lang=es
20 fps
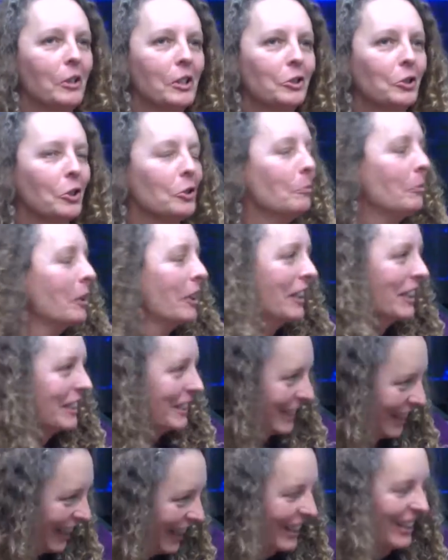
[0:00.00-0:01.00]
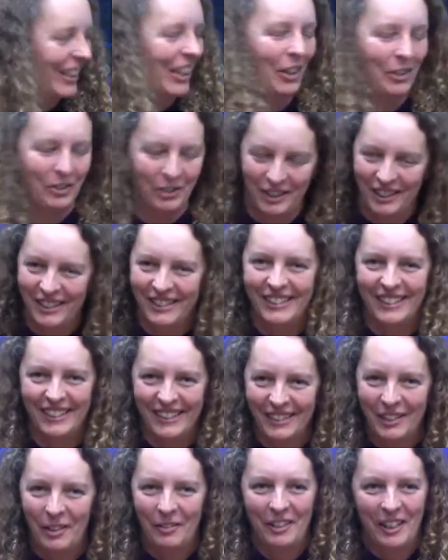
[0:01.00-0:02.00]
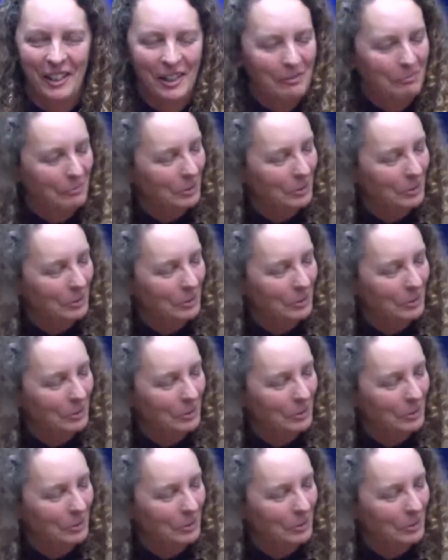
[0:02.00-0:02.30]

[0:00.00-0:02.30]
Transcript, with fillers: hablaremos, y luego hablaremos.